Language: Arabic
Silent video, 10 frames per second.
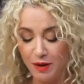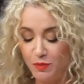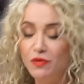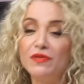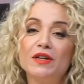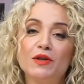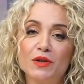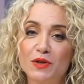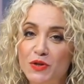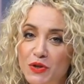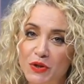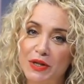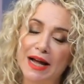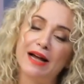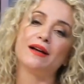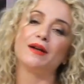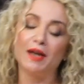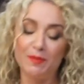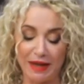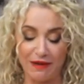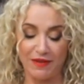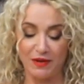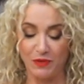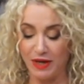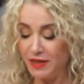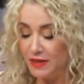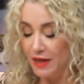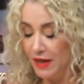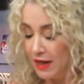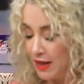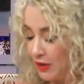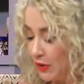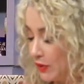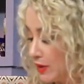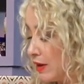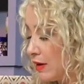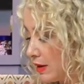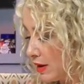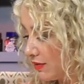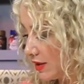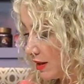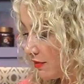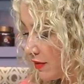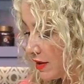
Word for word: مفين شوكولا نتاع فانواز دونك كيف كيف